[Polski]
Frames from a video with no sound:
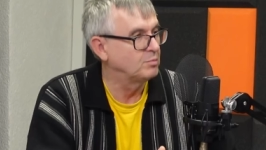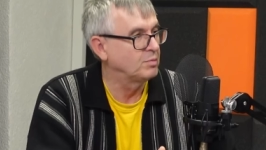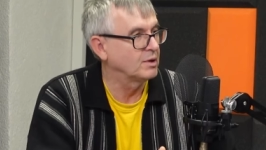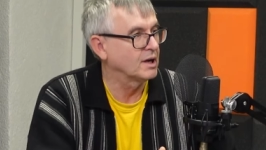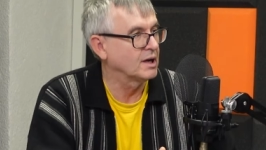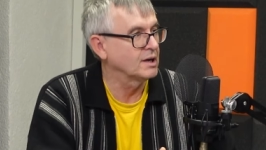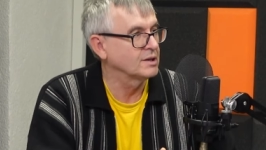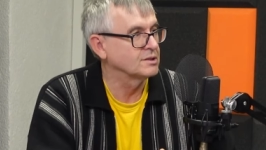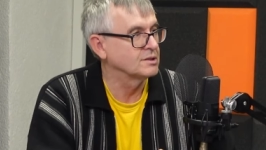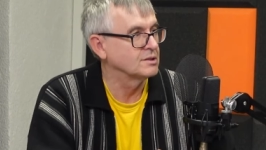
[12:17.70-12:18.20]

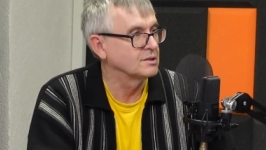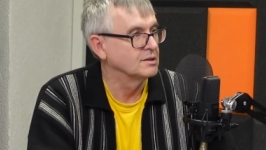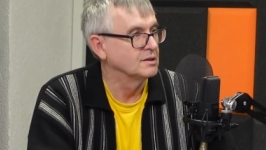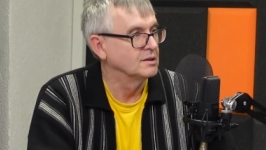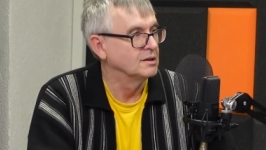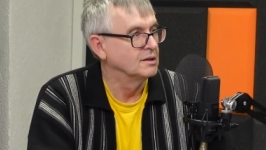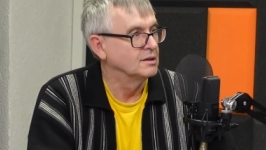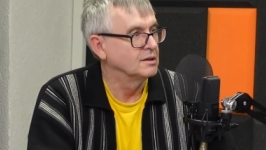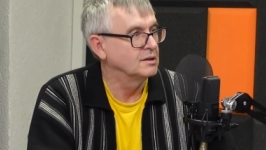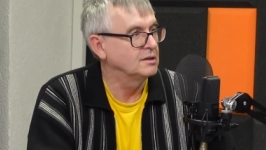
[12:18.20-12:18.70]
pracz
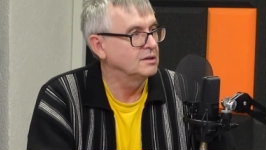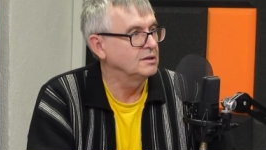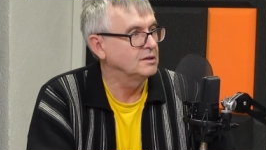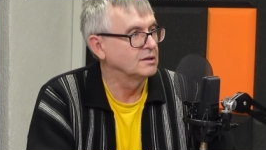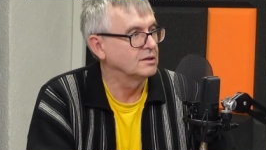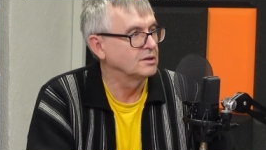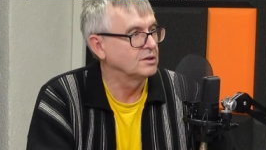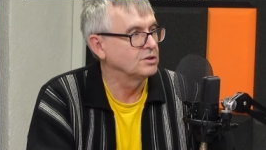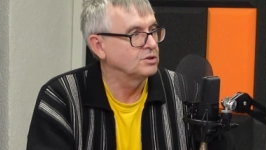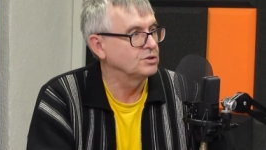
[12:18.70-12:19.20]
i
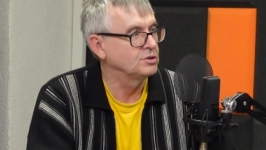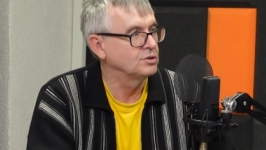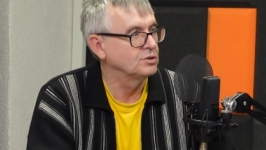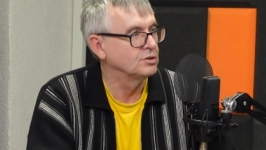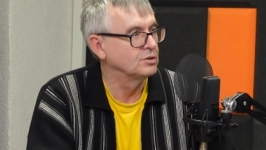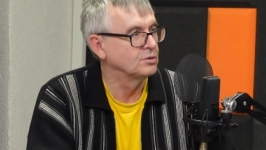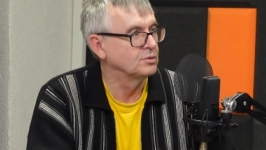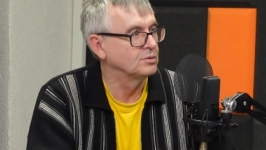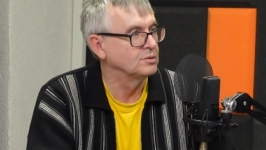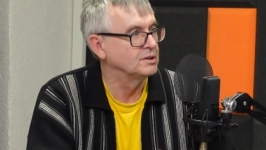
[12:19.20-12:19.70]
ryś
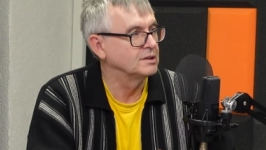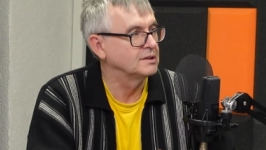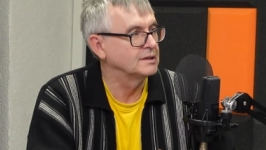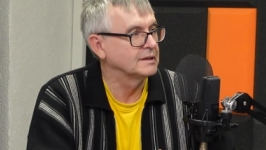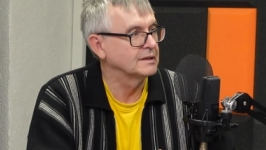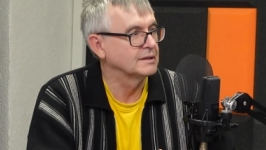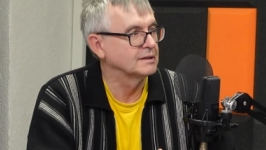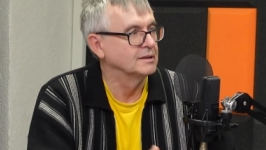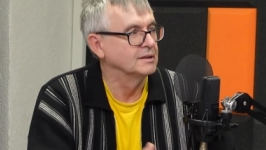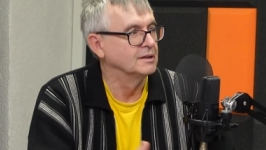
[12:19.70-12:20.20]
rudy, tak?